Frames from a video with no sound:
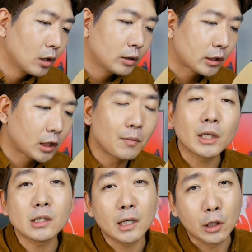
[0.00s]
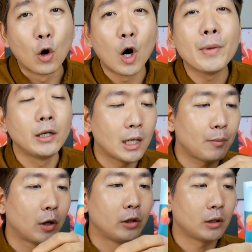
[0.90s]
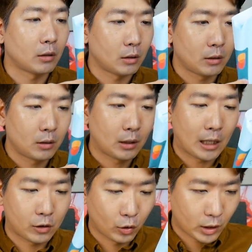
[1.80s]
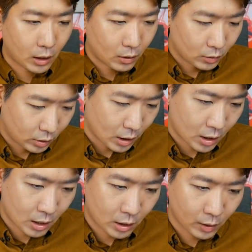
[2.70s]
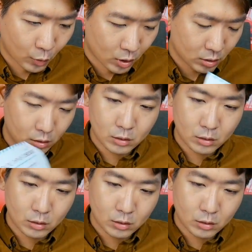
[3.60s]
근데 지금까지 제 경험에 의하면은 다 그렇게. 야, 이거 뭐야?